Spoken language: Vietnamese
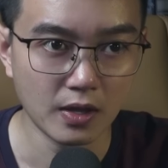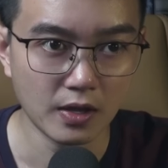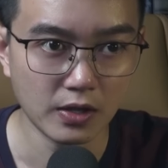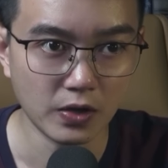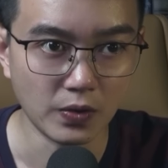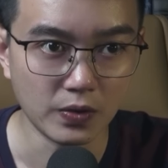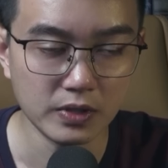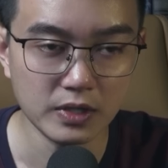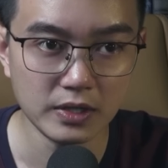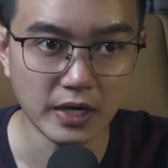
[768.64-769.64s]
Dù có
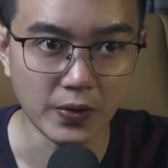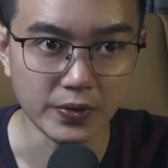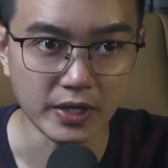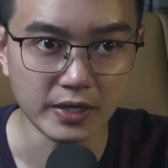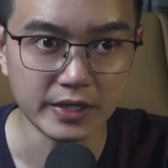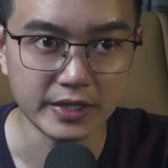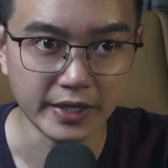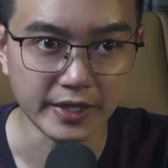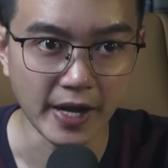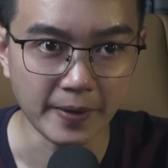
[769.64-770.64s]
ngước đầu nhìn lên
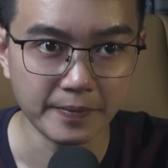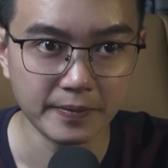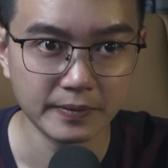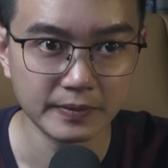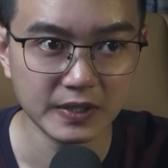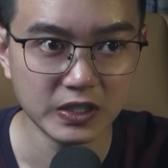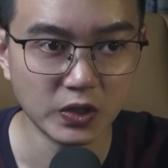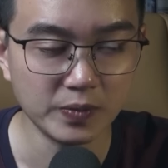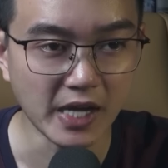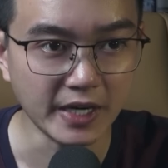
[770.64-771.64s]
trần nhà,
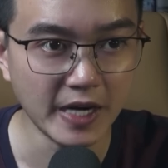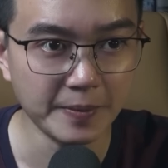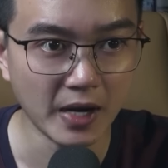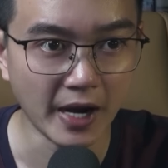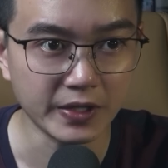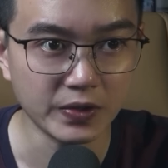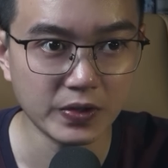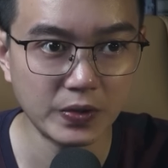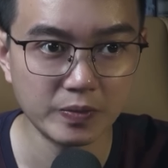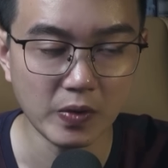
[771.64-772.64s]
cũng chẳng đem lại cho
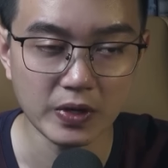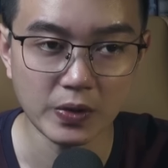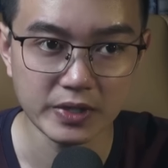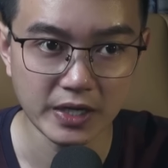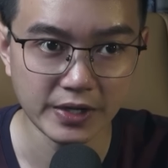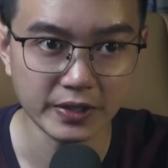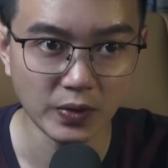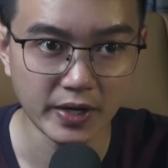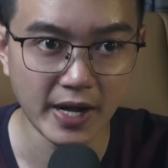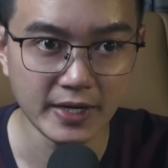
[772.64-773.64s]
cô một câu trả lời
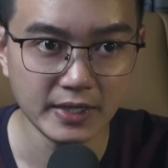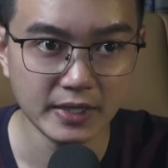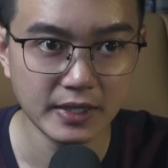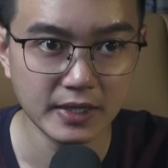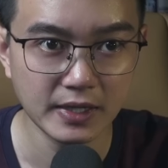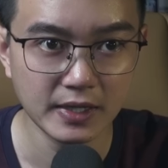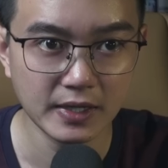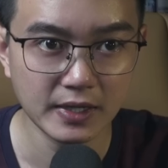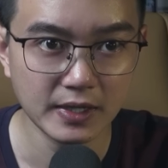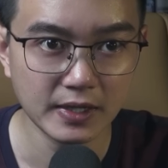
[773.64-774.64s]
thỏa đáng.
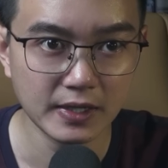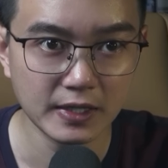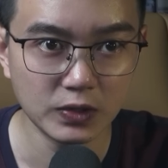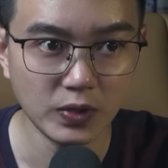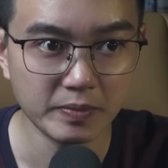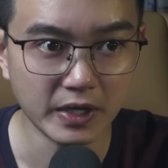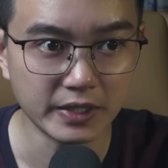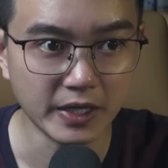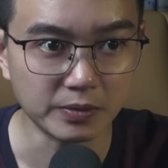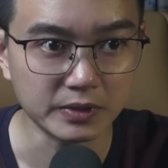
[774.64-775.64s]
Thúy mệt
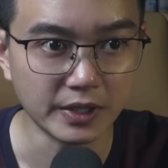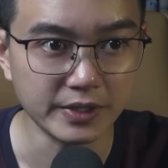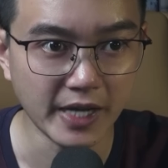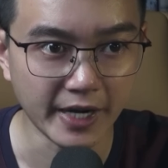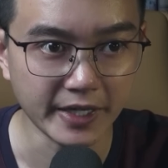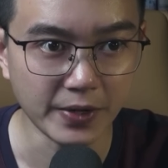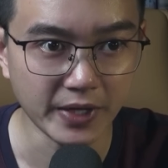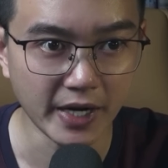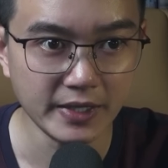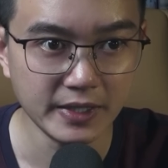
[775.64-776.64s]
nhọc thở dài ngao
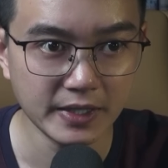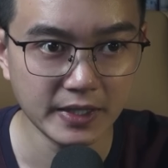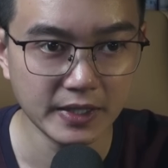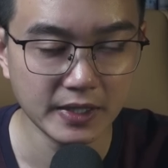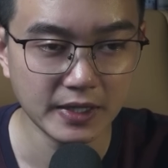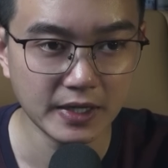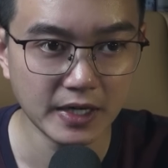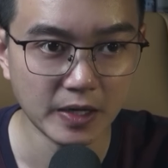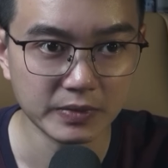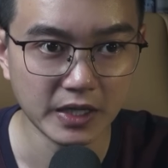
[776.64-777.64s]
ngán,
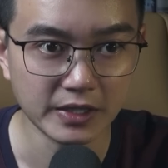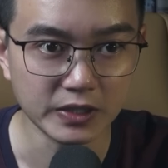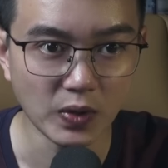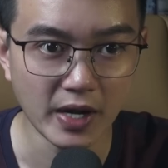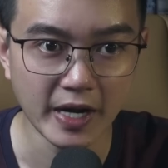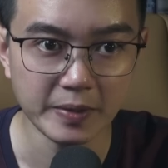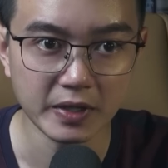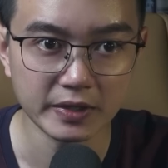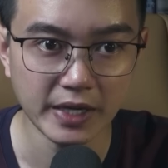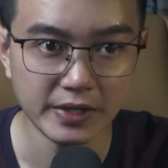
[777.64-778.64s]
đồng thời xoa hai
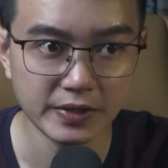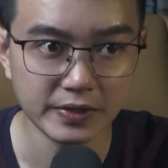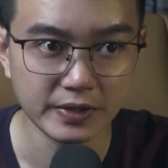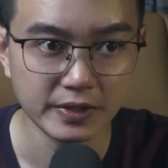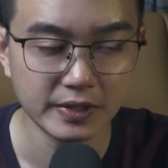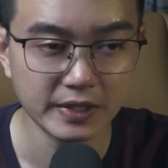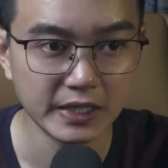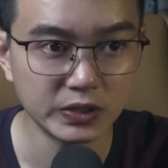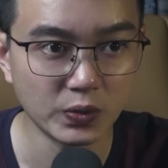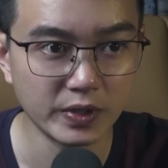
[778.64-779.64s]
bên thái dương để
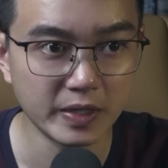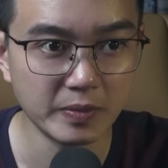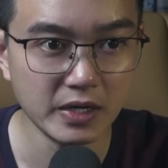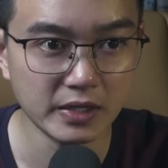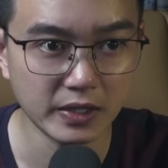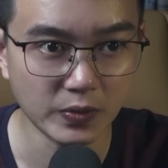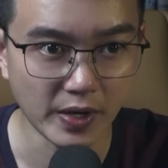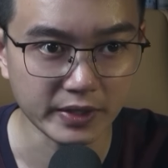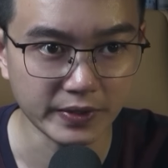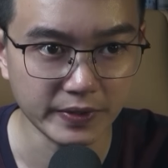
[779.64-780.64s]
xua đi bớt cơn
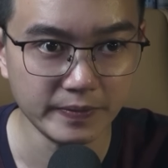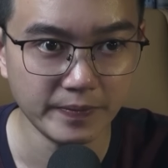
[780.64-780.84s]
hoang tưởng.